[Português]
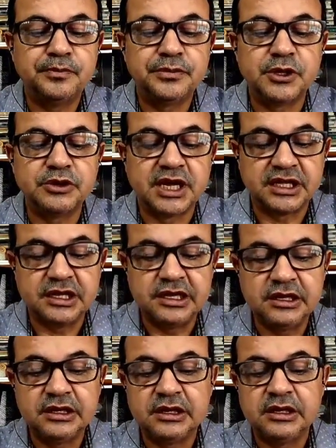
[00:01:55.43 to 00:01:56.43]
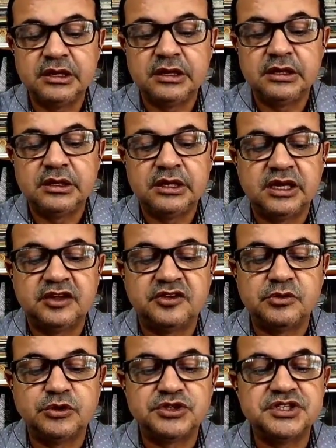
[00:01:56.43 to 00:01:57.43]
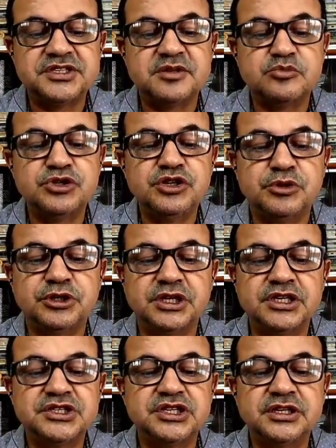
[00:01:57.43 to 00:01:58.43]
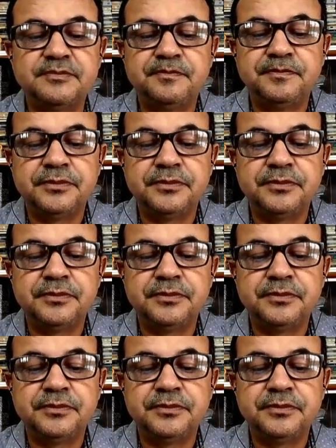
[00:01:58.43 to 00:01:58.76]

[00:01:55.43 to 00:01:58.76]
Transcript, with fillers: Então tá aqui essa é uma notícia muito importante, né?